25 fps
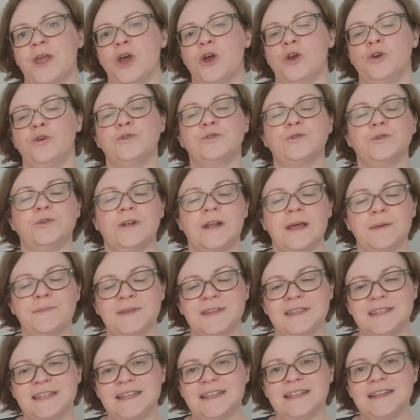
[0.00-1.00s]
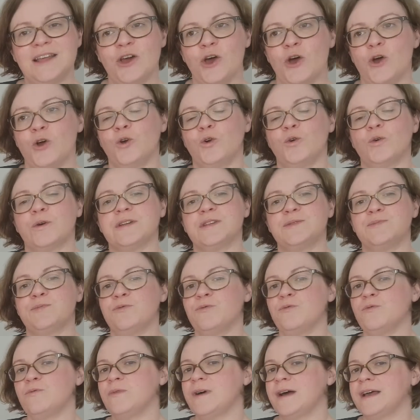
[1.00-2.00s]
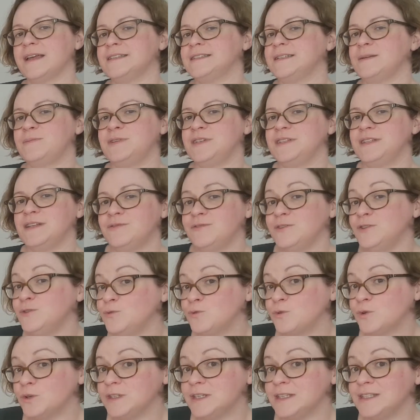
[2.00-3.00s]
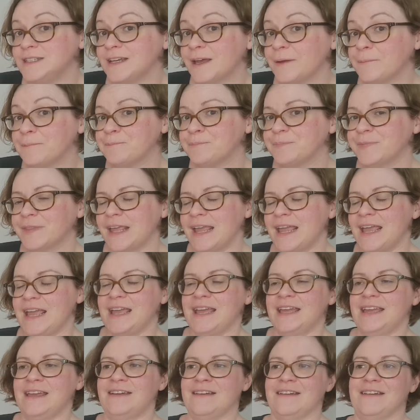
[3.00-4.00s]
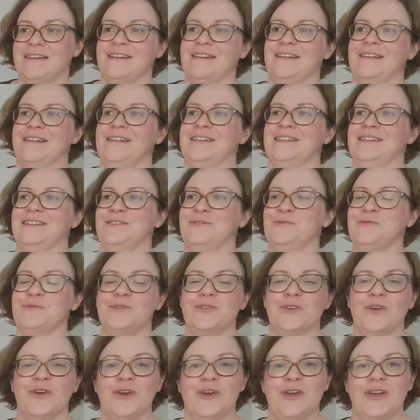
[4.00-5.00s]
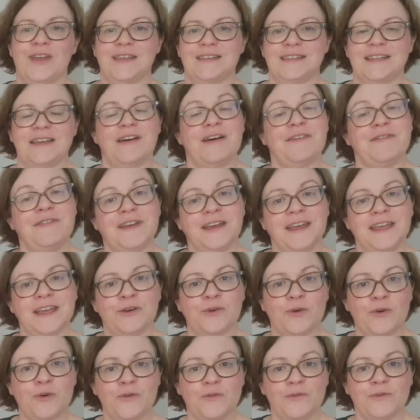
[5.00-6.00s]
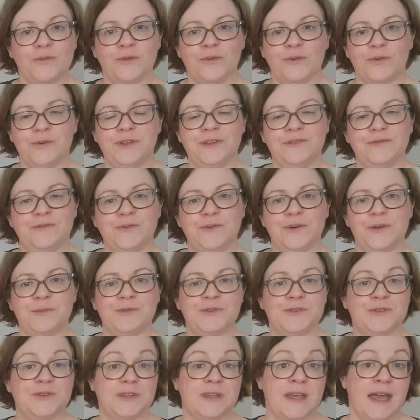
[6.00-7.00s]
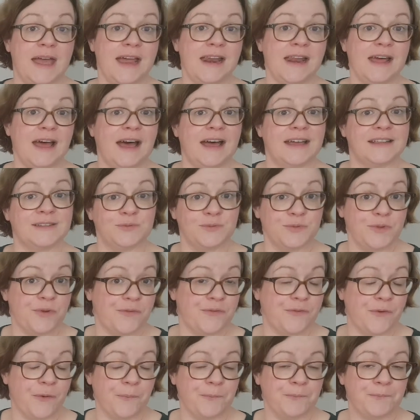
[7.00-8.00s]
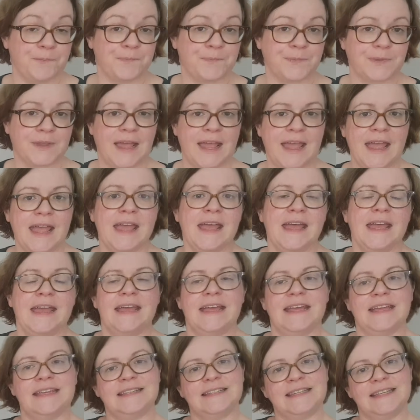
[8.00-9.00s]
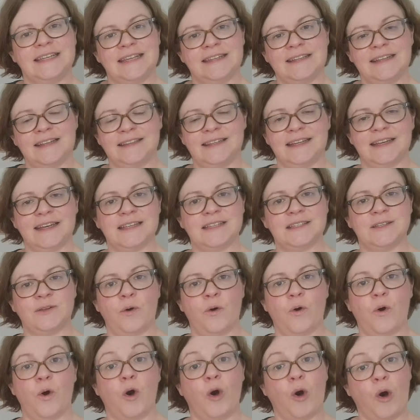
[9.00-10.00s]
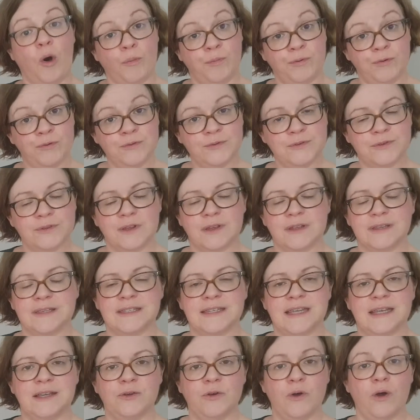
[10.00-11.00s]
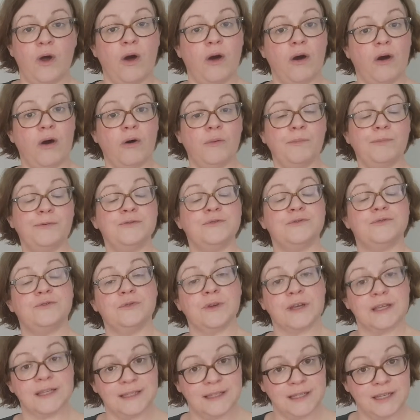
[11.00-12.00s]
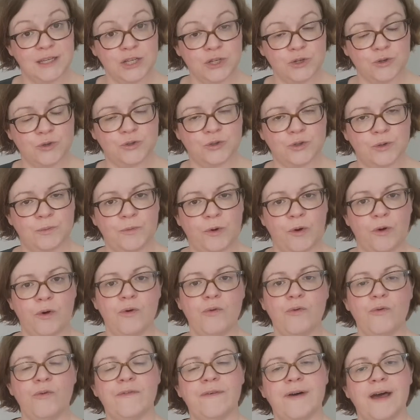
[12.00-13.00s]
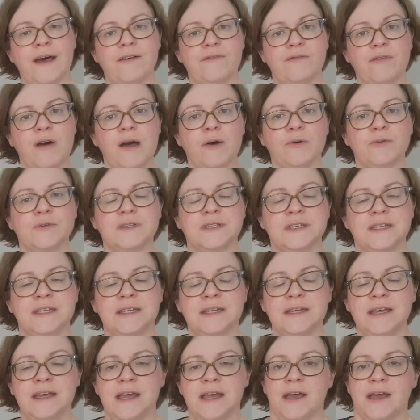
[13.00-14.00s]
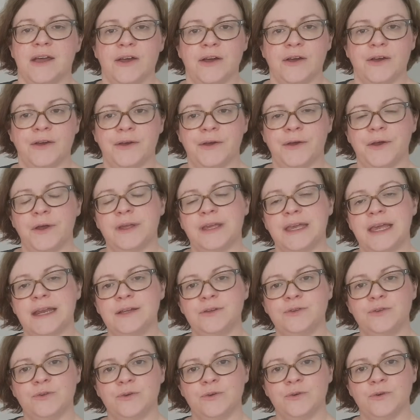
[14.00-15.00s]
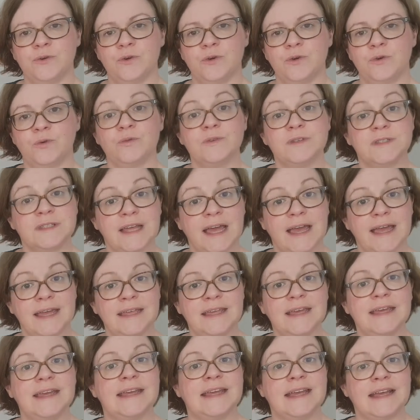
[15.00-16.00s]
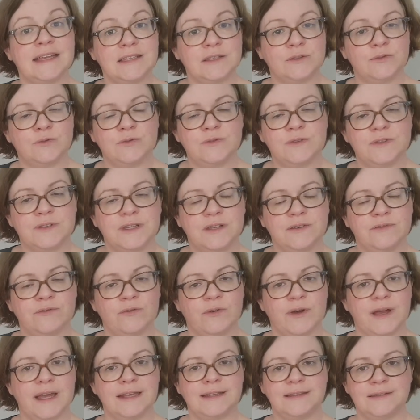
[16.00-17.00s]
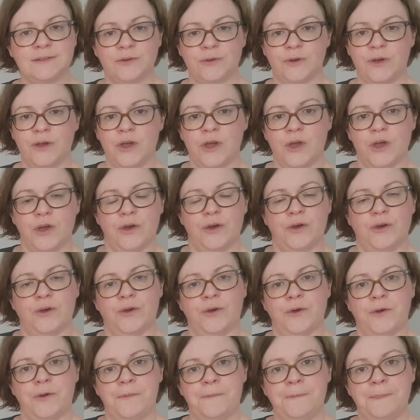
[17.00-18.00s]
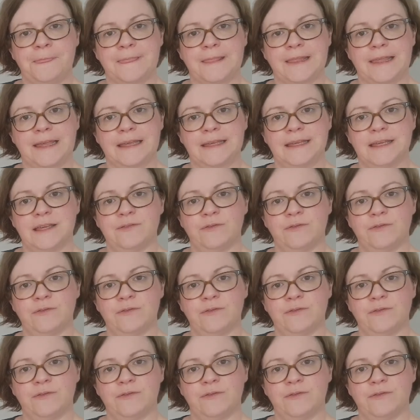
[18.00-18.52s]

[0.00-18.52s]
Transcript: le saut dans la piscine correspondent à des petits défis du quotidien. donc ça va faire écho au niveau émotionnel à son enfant. Et ce qui est intéressant en plus, c'est que en plus du récit, justement, on va avoir aussi euh, quelques conseils et astuces qui vont être euh, qui